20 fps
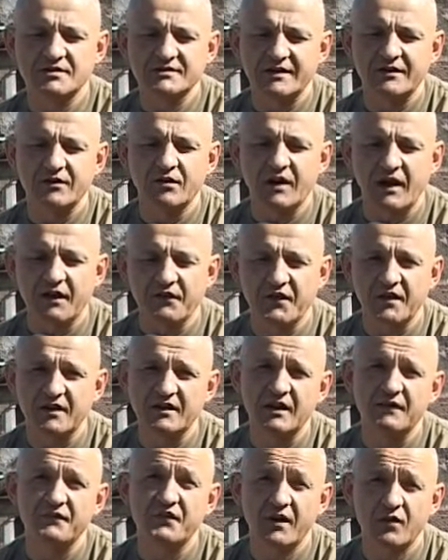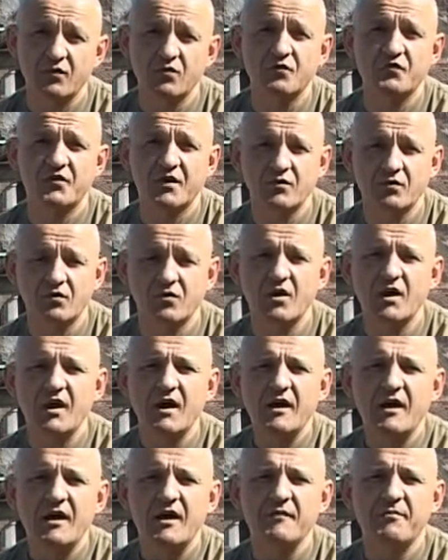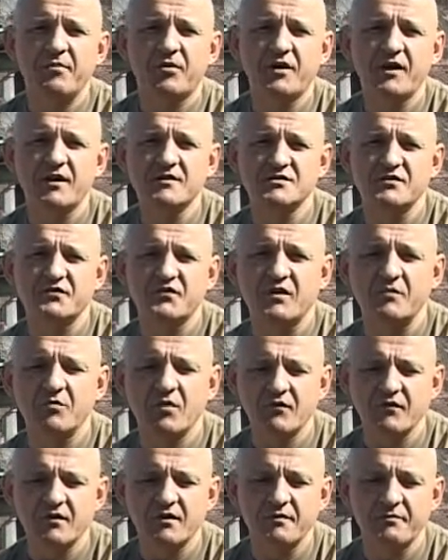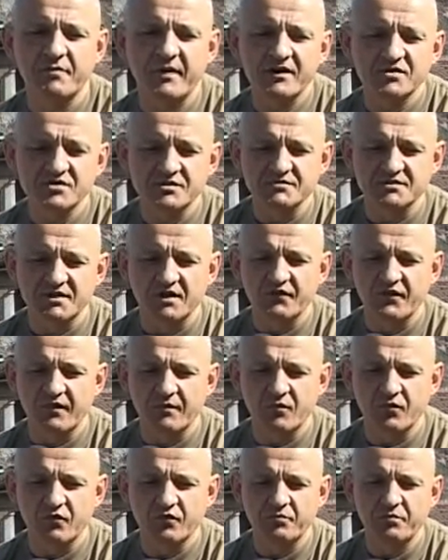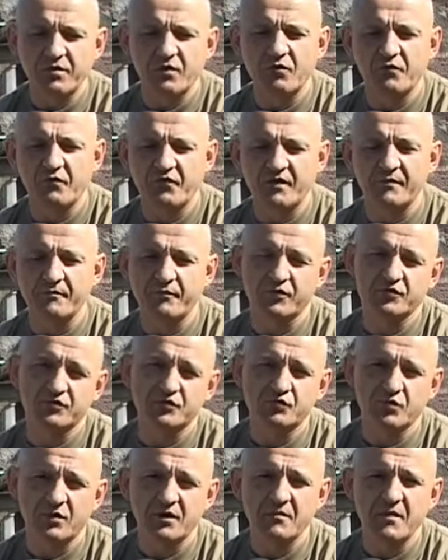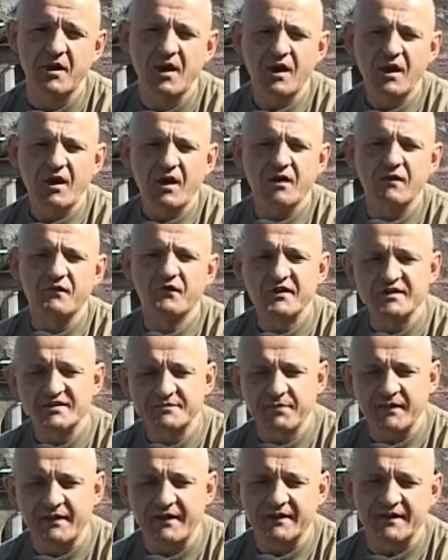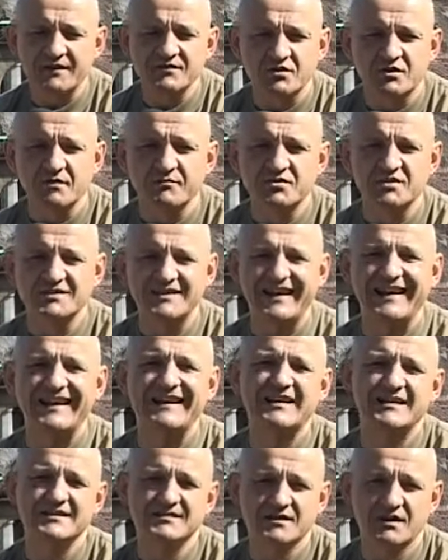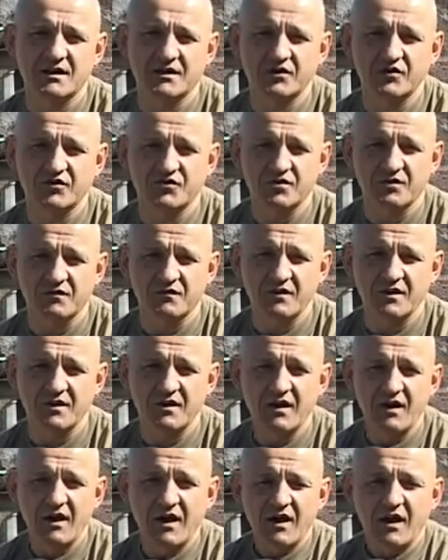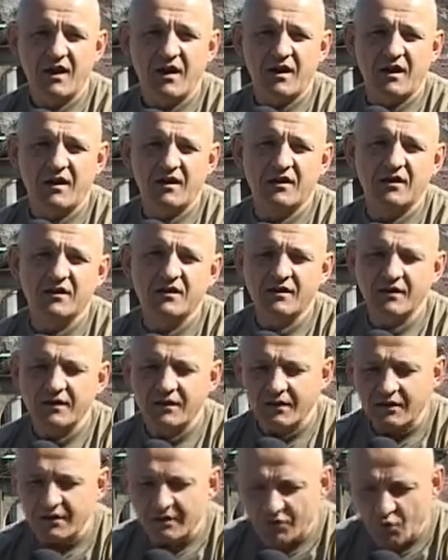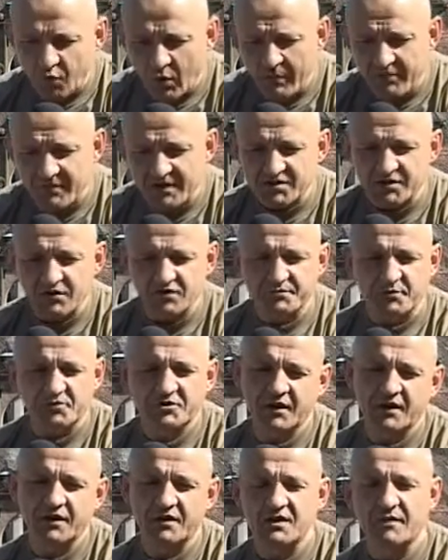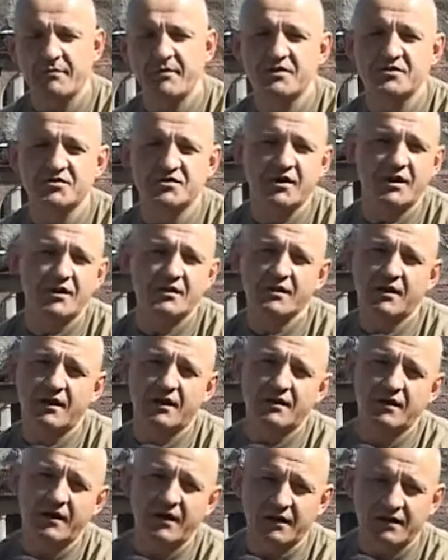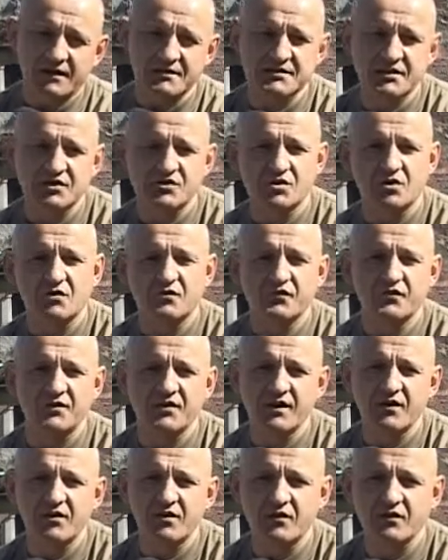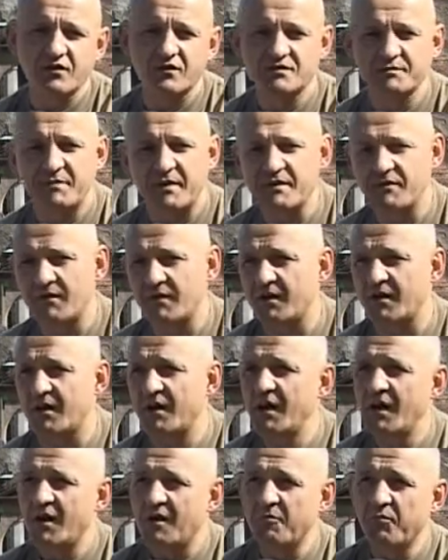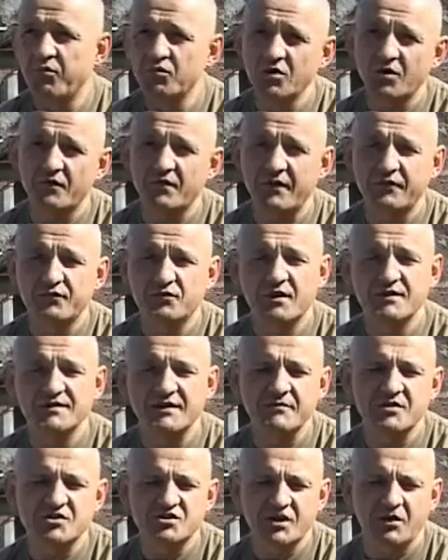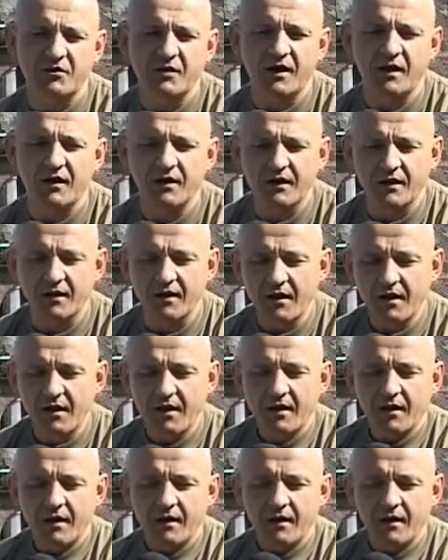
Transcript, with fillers: scenografia dla wielu, wielu e, projekcji filmowych. Pierwszym z tych filmów był film pod tytułem e, Wyspa, nakręcony przez Ernesta Giczowa. Tłem naszego spotkania nie będzie jednak Ernest Giczow i jego wspaniała budowla, w której zamieszkał, ale